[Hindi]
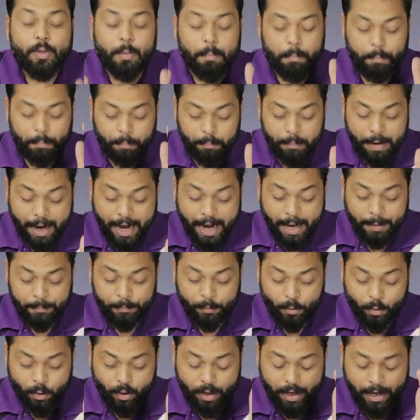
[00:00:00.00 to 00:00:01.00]
तो
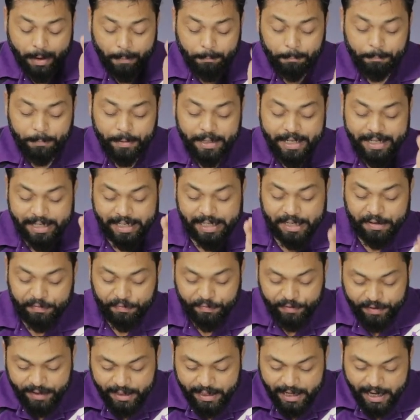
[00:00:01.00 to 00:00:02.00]
आपको कम्प्लीटली
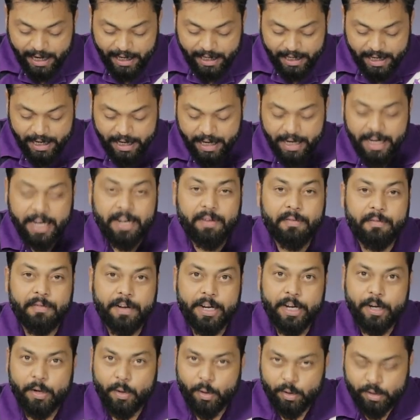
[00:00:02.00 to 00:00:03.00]
फील आएगा एक
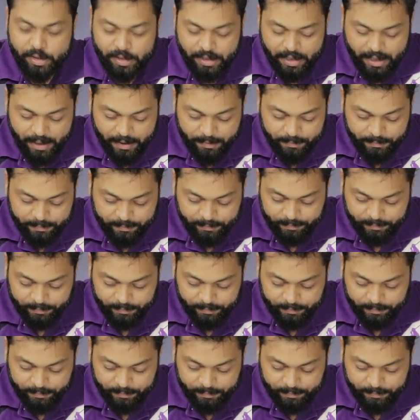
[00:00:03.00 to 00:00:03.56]
विंडोज़ का